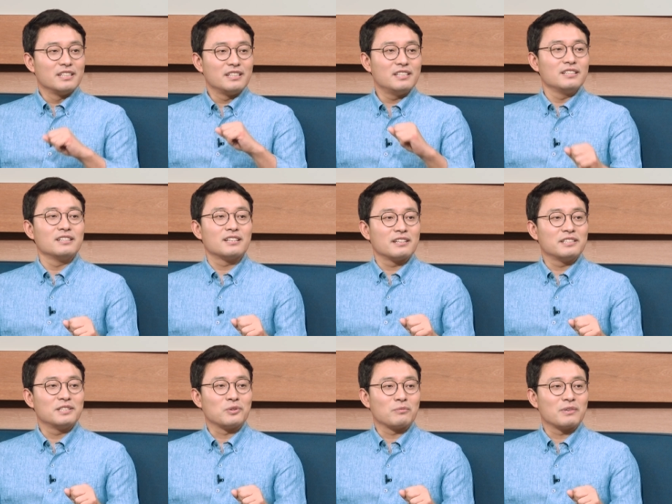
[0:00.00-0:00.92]
이
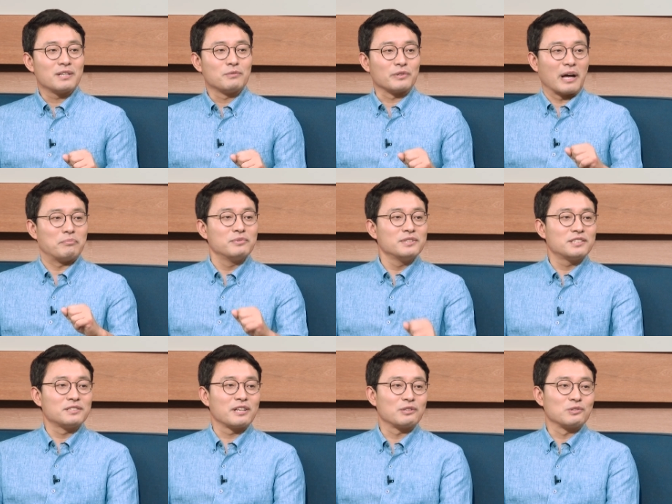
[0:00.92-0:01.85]
인간이 정말 뭐 나쁜
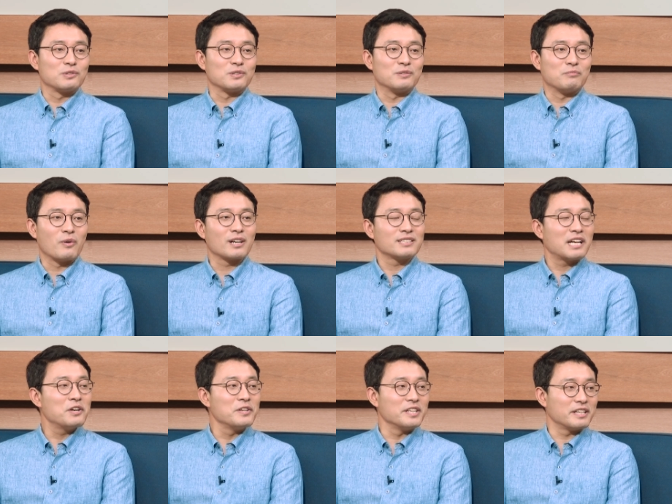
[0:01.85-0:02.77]
짓을 해도 뭔가
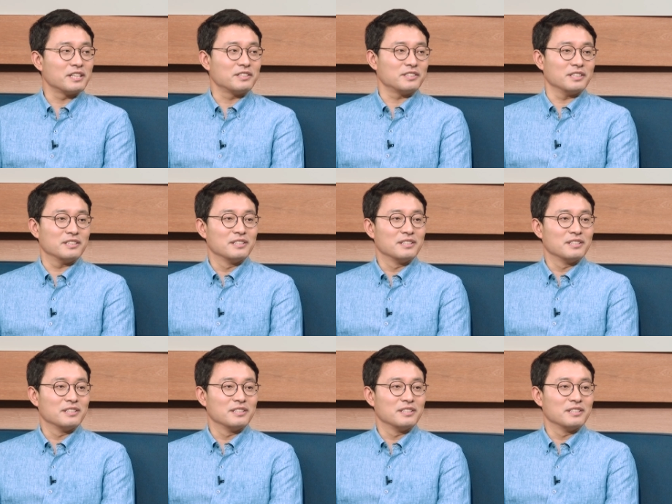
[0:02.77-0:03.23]
사연이 있겠지. 음.